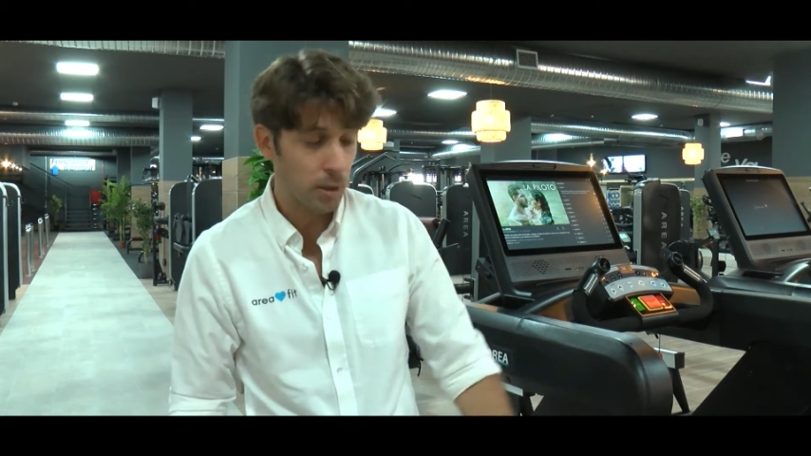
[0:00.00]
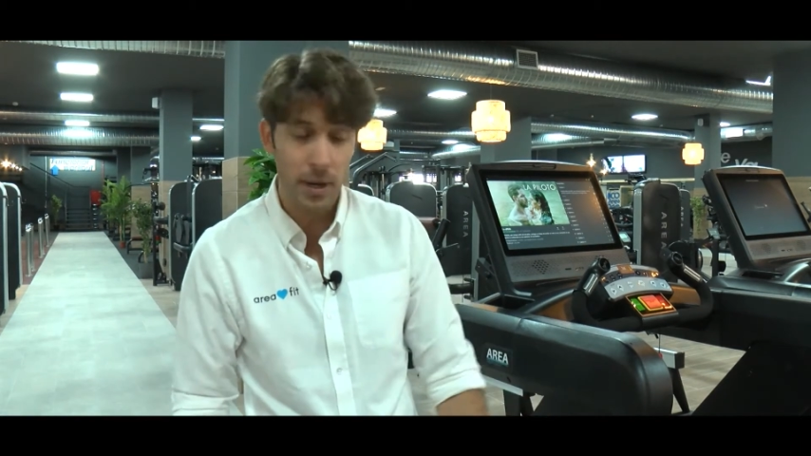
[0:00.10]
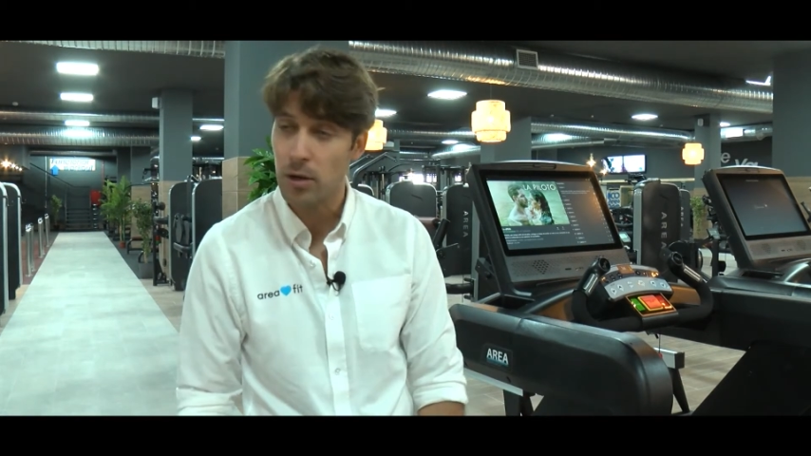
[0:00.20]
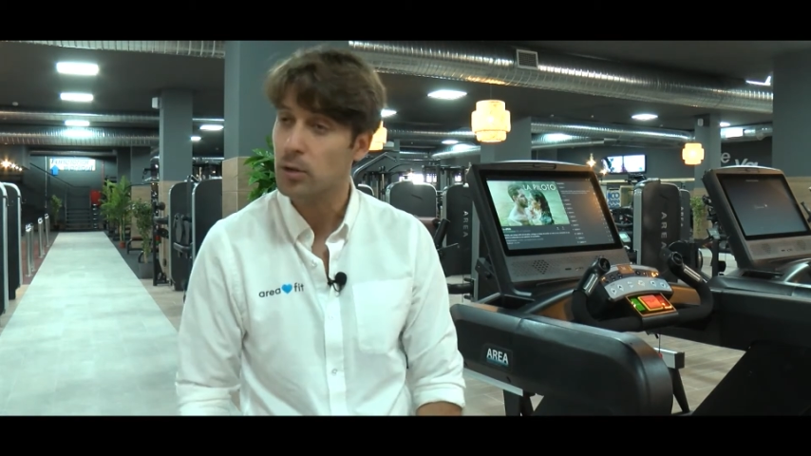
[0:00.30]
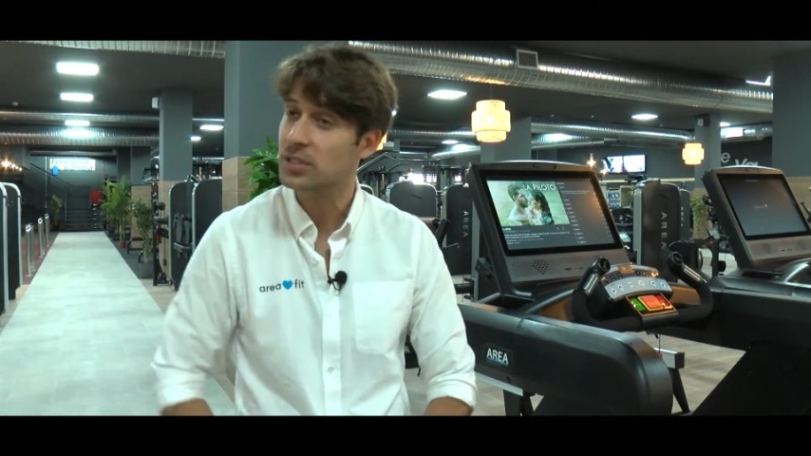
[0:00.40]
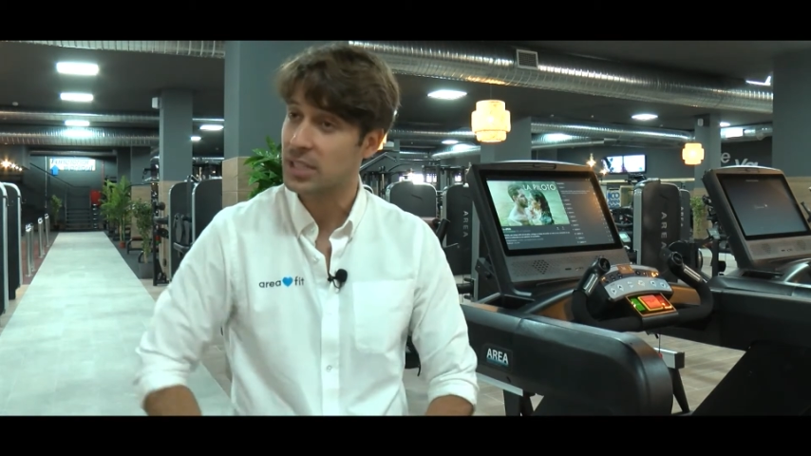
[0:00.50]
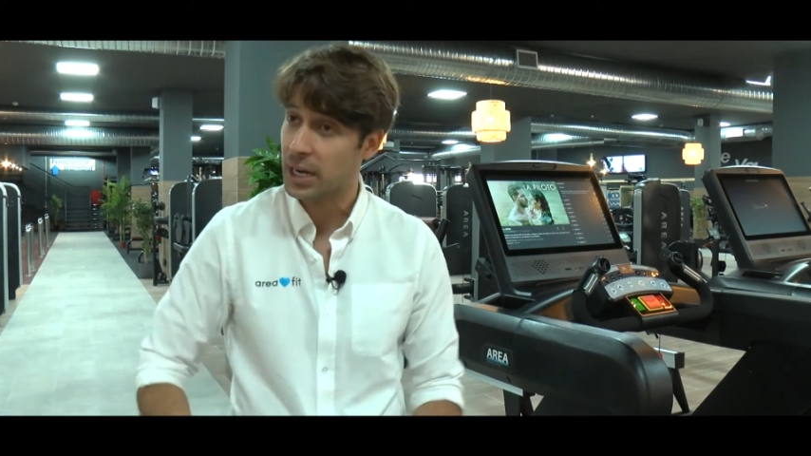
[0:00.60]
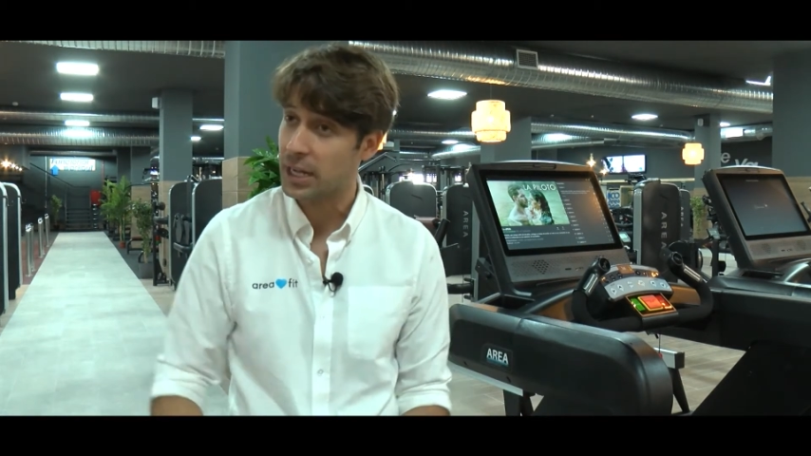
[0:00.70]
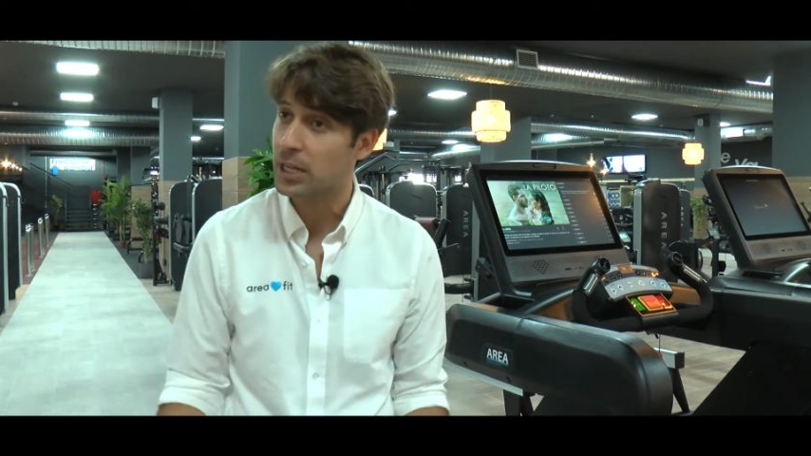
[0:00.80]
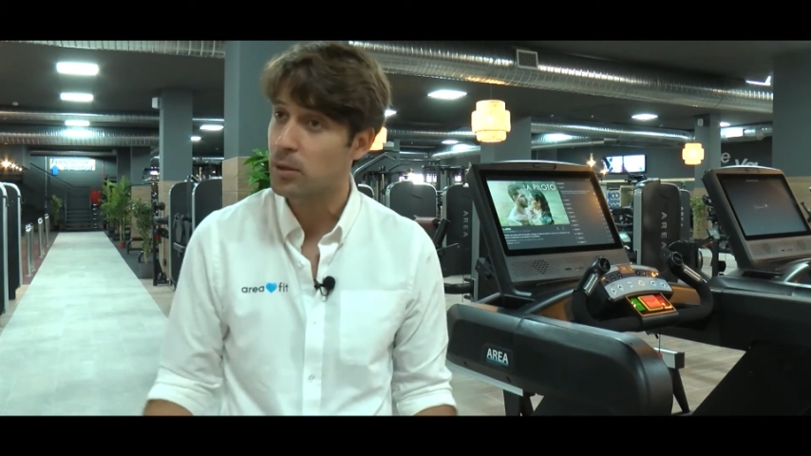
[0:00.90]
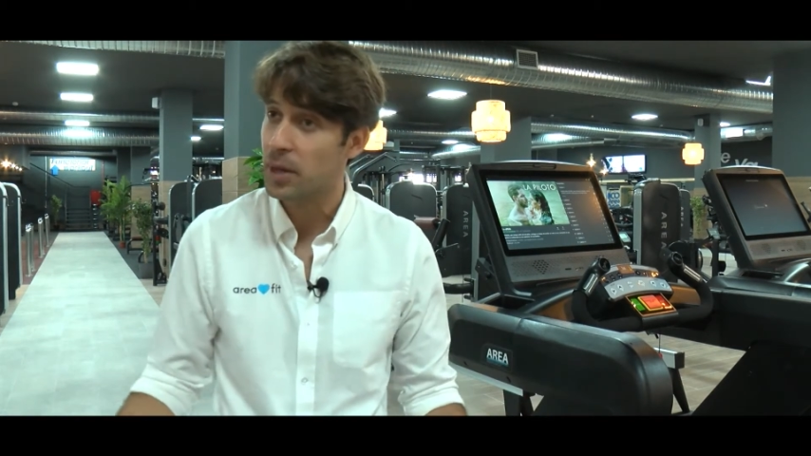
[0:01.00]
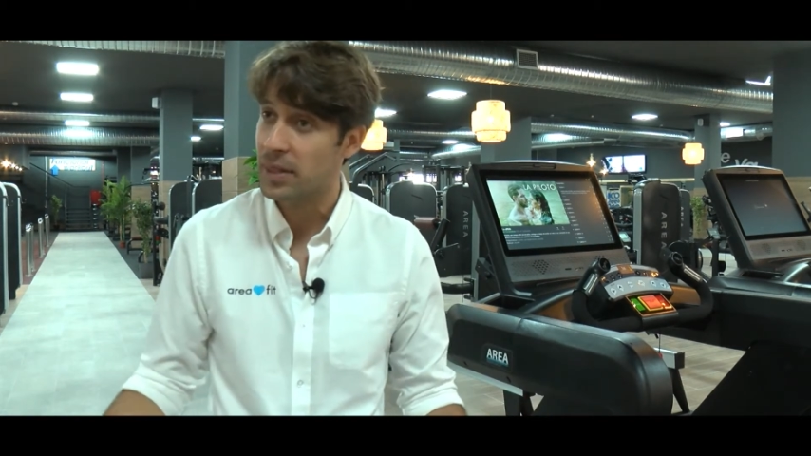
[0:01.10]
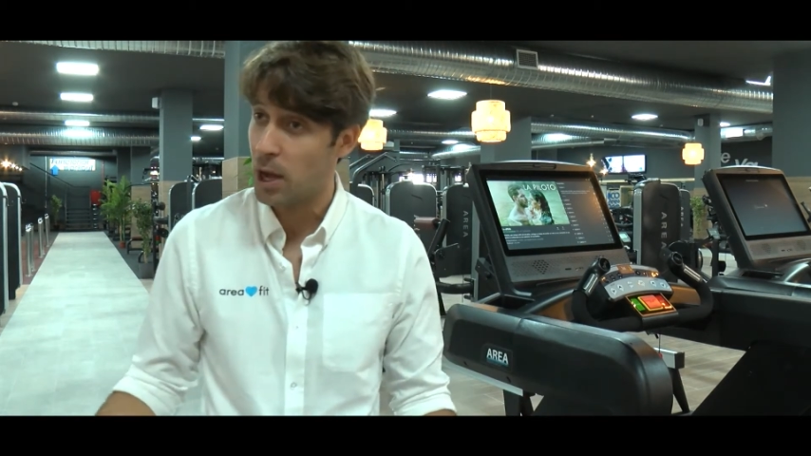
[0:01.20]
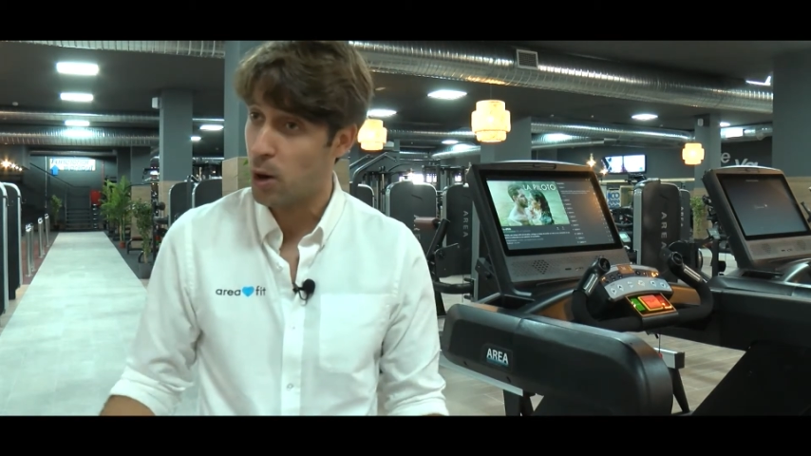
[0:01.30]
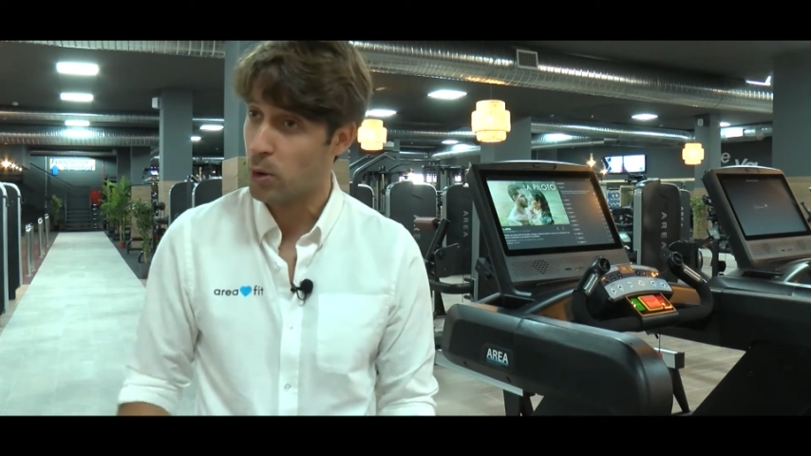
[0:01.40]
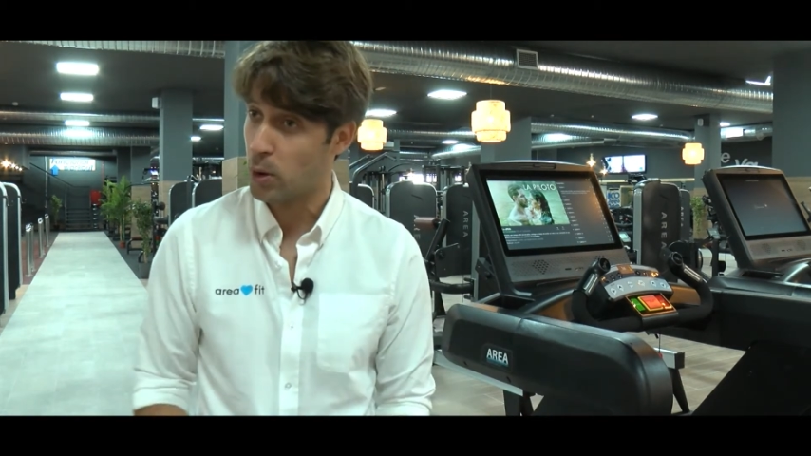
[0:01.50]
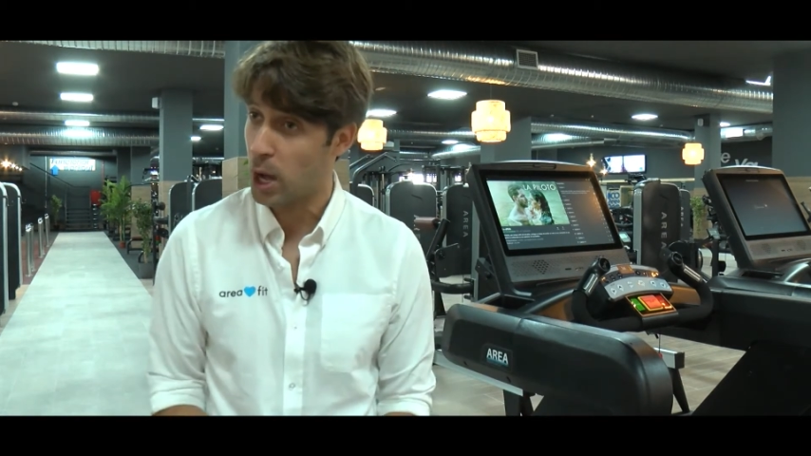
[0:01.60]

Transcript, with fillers: trabajo estar aquí media hora,